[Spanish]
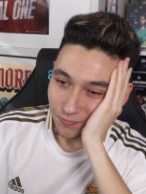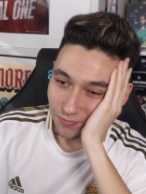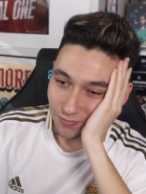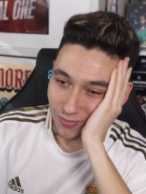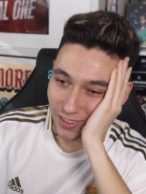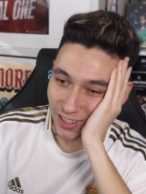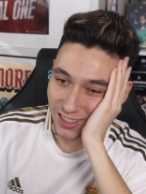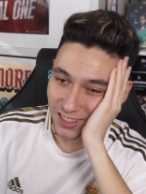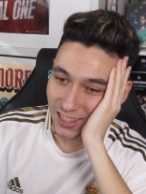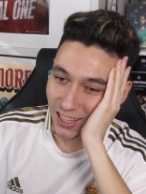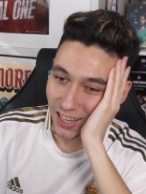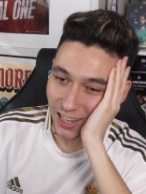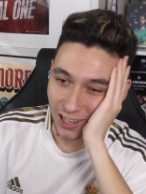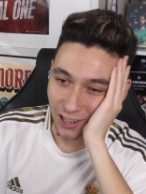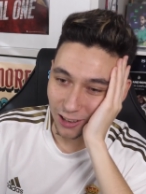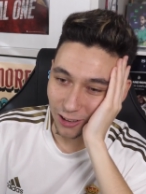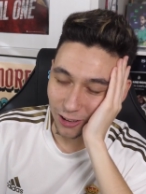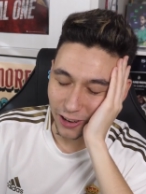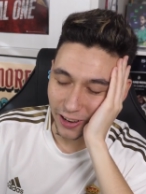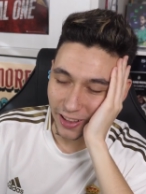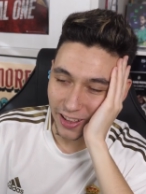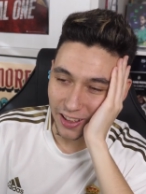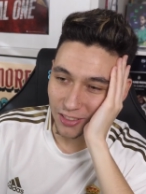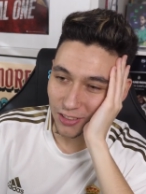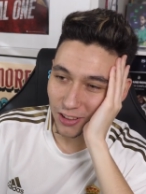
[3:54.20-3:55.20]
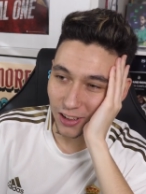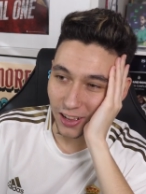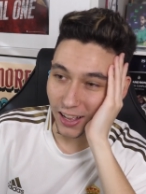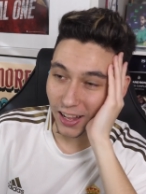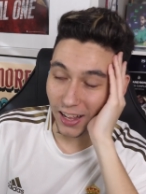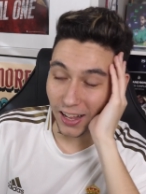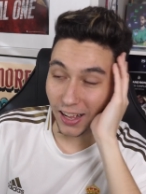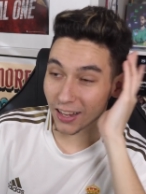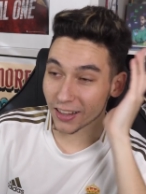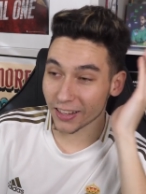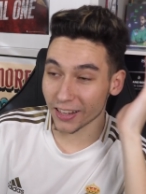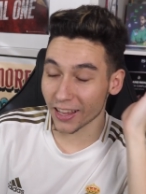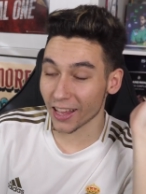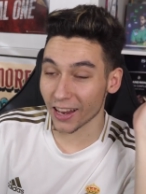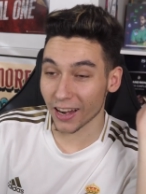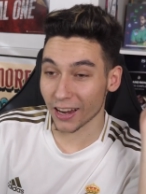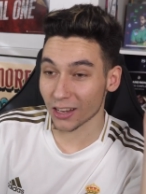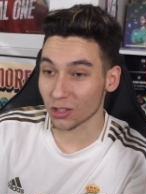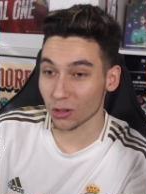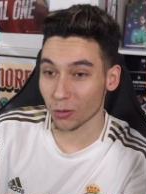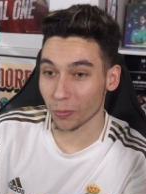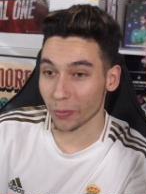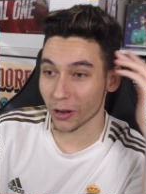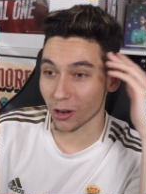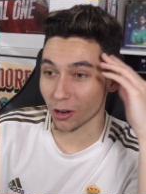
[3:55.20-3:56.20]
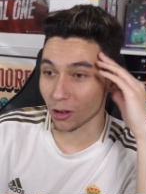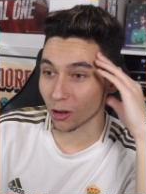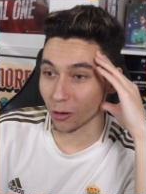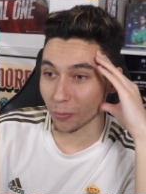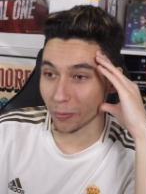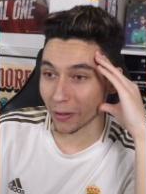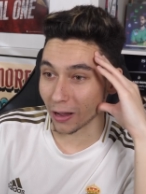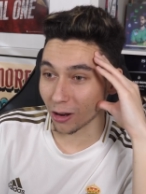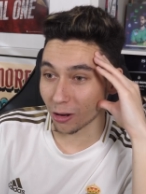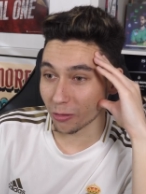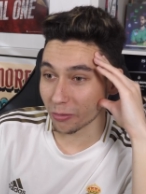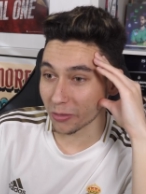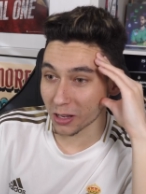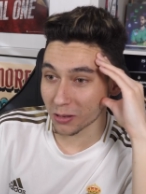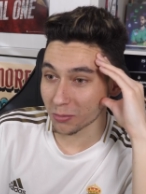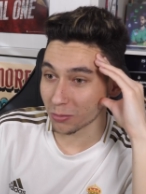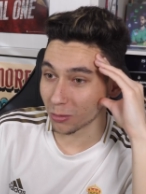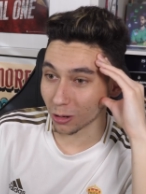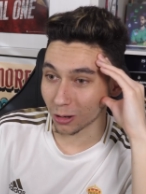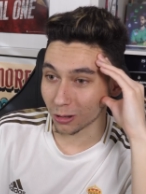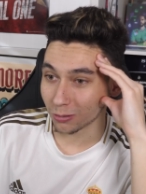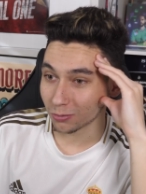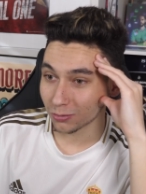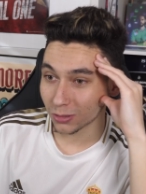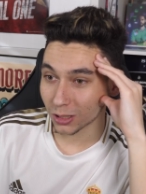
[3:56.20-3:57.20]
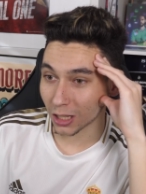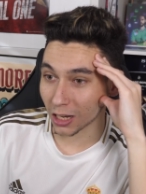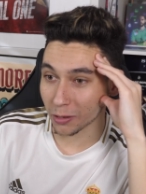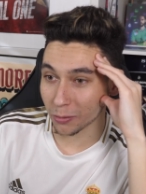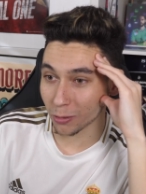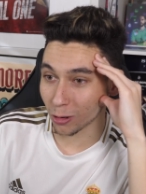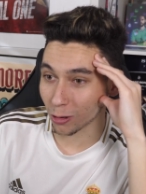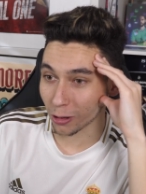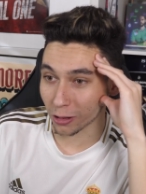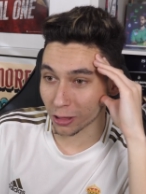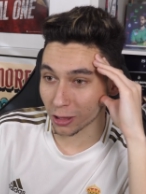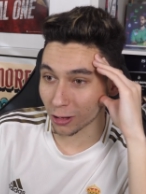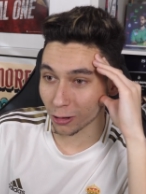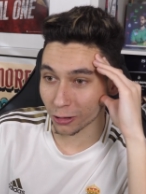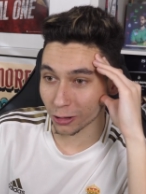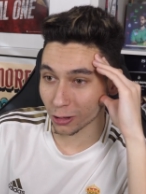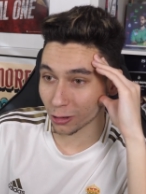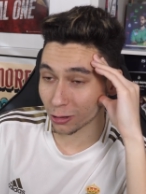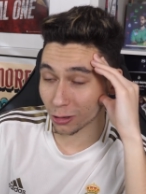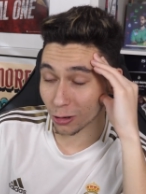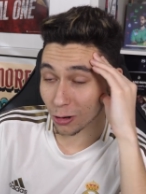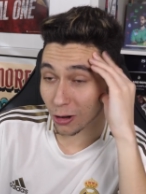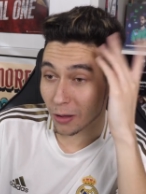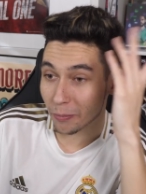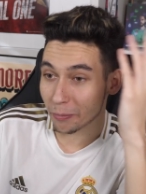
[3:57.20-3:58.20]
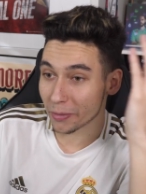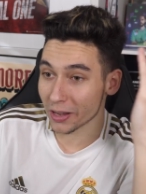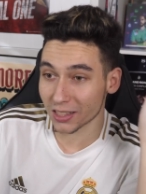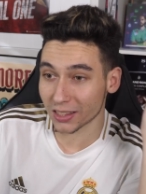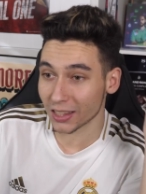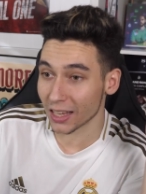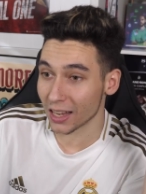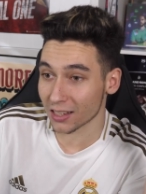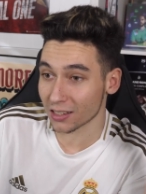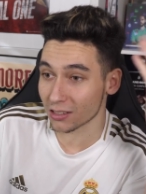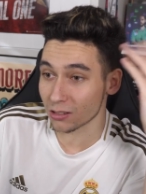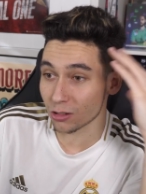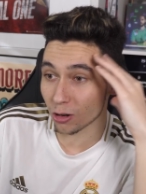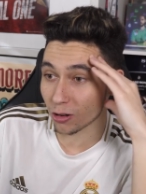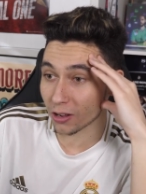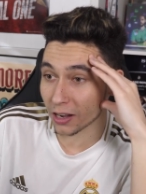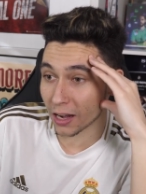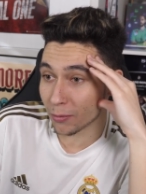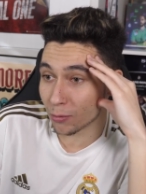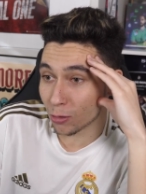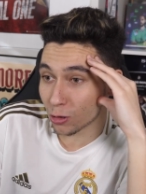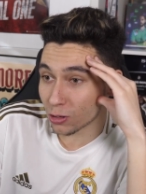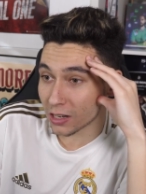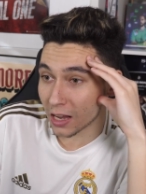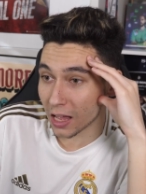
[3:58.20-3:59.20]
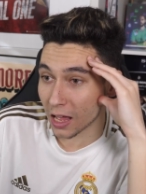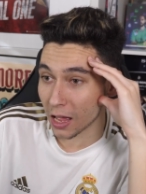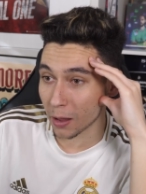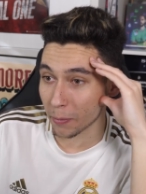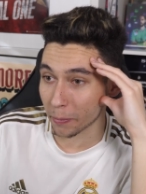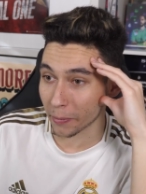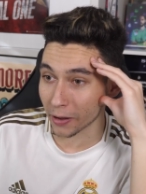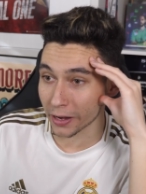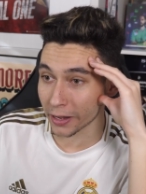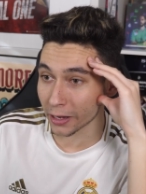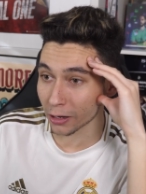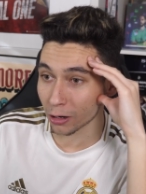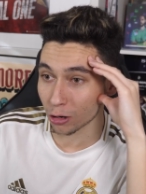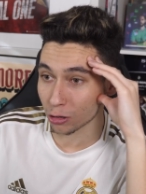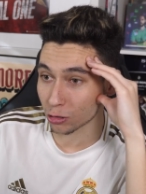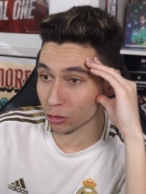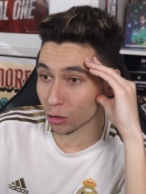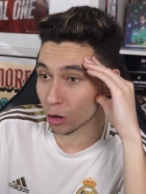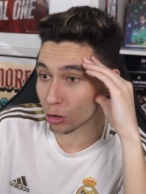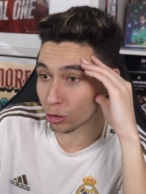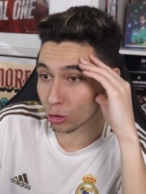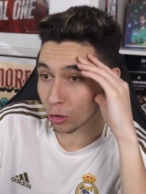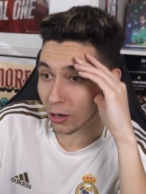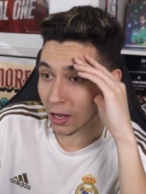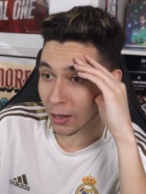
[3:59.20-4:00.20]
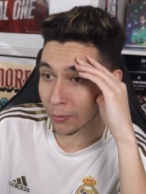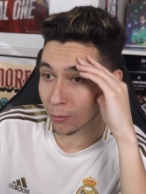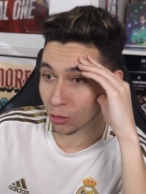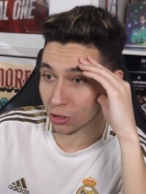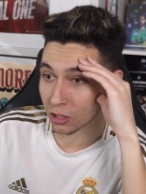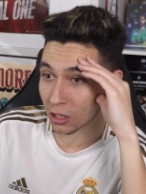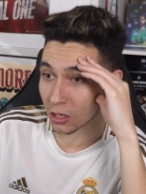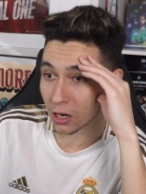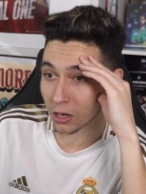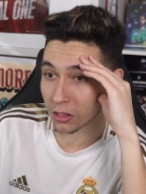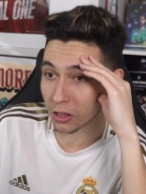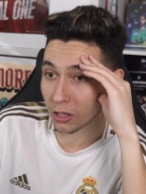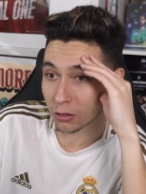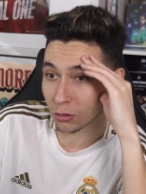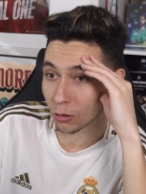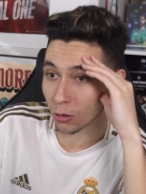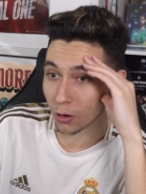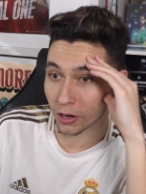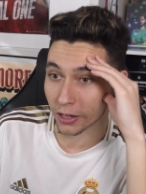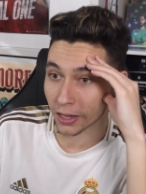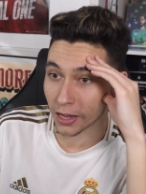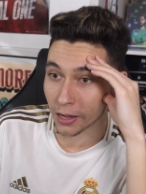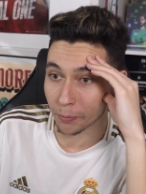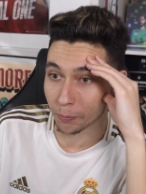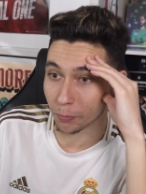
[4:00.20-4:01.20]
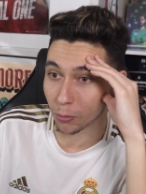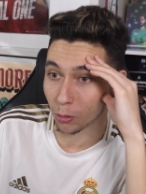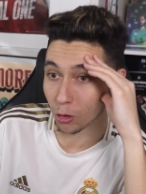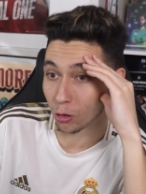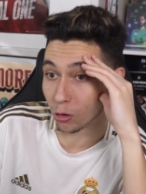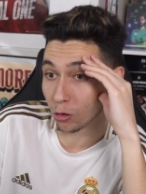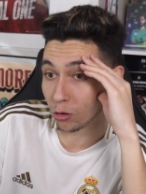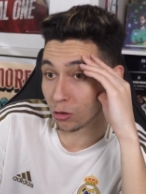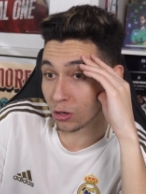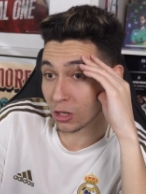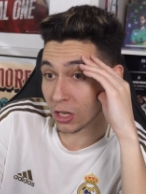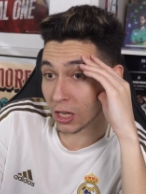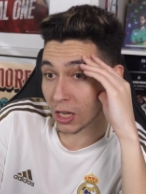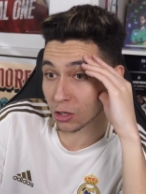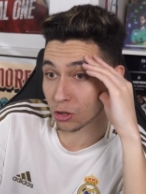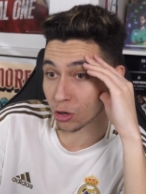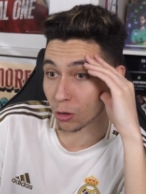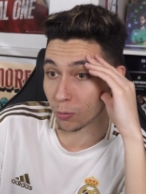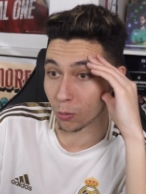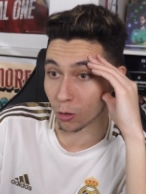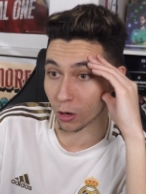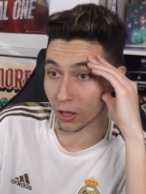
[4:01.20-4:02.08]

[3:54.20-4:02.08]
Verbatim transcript: Me está recordando al día de la Supercopa, lo mismo. Salimos con cinco centrocampistas, no creamos nada de peligro, solo tocamos en el centro del campo, ni eso,